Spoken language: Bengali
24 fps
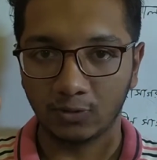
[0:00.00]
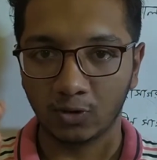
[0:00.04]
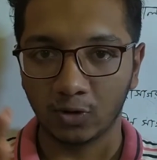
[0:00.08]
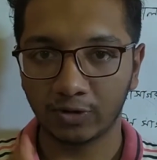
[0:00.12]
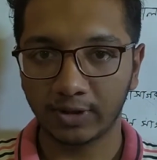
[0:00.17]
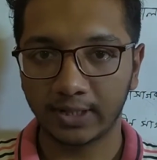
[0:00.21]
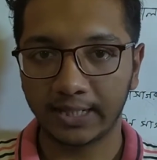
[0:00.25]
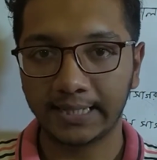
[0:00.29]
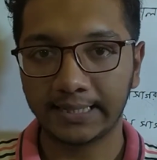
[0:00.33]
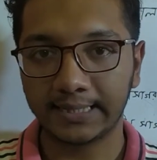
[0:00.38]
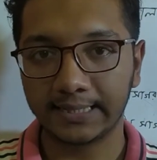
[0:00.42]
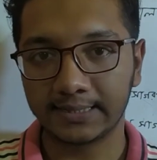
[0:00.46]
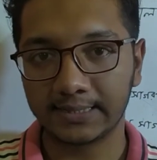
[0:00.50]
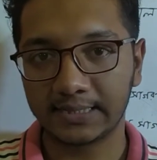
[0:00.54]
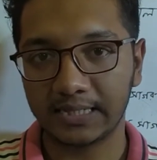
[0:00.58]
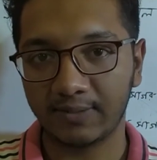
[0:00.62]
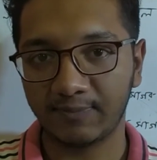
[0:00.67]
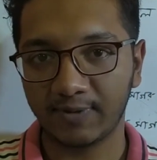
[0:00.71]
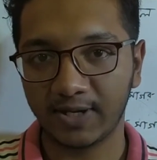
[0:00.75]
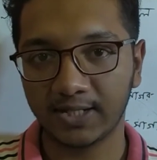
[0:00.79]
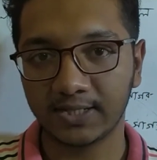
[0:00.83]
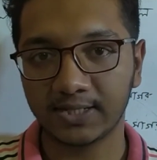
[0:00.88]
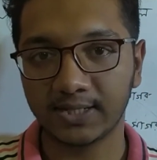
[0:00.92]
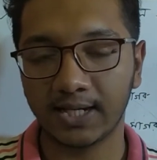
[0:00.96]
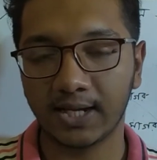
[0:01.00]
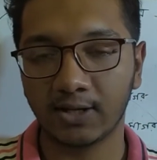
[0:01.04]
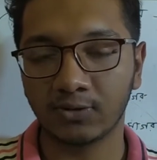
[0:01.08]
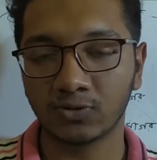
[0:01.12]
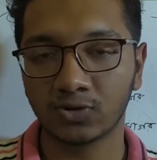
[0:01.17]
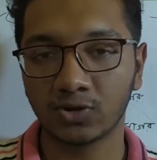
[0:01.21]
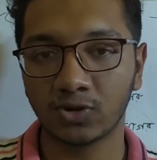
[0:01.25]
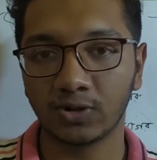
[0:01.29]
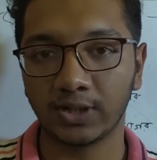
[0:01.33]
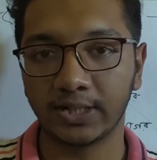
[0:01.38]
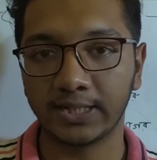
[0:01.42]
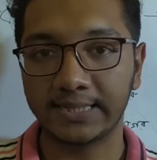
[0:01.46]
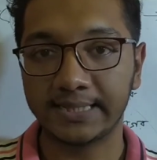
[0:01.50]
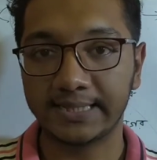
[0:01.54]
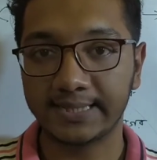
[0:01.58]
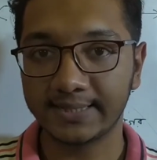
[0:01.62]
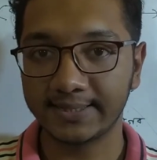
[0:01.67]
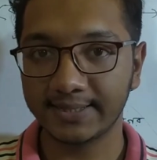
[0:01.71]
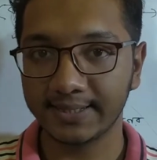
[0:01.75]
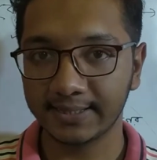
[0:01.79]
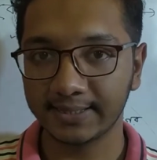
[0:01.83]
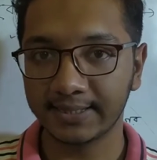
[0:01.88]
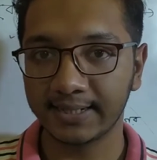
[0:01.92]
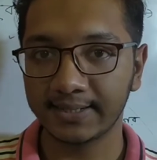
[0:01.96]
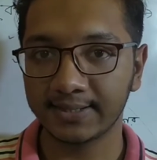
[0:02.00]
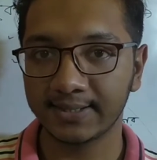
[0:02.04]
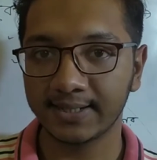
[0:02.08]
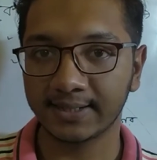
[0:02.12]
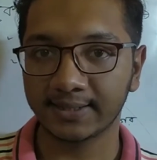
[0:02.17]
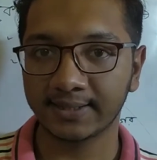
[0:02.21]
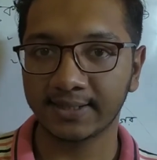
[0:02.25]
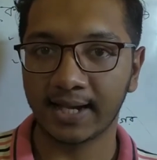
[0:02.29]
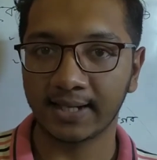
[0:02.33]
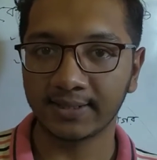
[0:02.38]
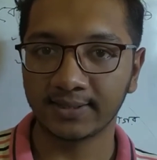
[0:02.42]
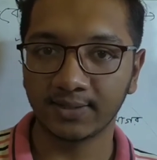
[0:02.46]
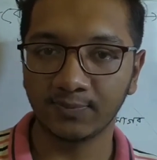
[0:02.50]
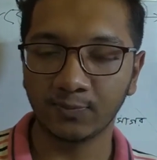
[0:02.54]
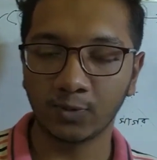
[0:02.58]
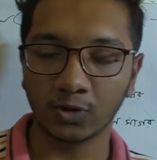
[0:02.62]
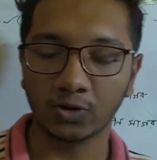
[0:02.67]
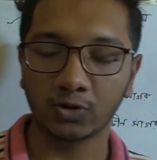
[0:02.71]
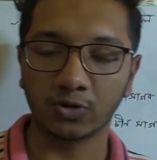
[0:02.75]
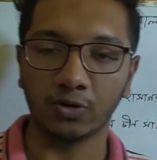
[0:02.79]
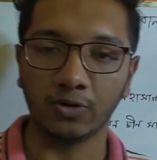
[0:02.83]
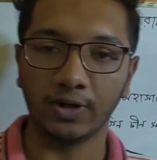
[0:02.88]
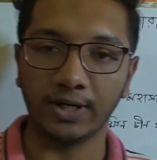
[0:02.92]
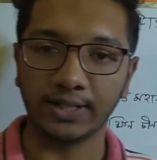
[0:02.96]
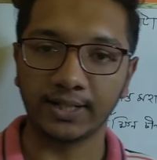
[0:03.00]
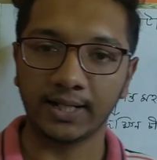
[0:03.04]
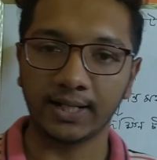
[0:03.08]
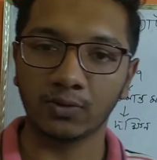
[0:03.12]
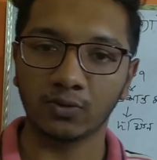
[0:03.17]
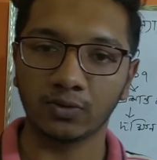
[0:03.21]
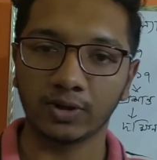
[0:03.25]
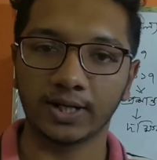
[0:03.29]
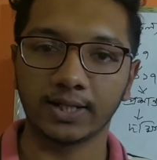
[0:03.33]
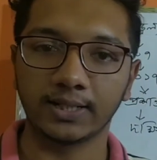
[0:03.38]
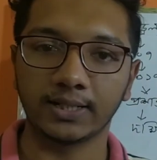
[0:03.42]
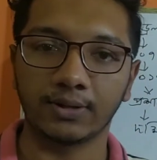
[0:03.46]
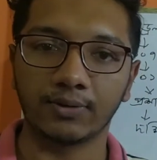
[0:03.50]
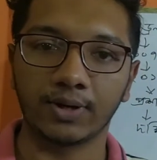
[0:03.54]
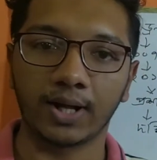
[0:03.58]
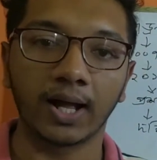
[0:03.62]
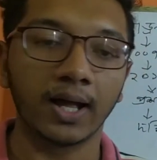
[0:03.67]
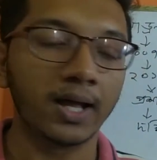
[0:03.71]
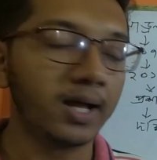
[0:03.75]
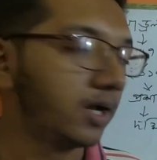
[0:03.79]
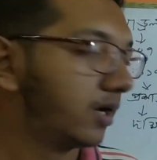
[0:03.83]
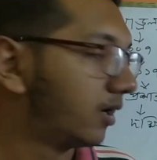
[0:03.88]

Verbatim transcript: দক্ষিণ এশিয়া বা এশিয়া অঞ্চলে চীনের যে একটা আধিপত্য এটা রুখে দেওয়া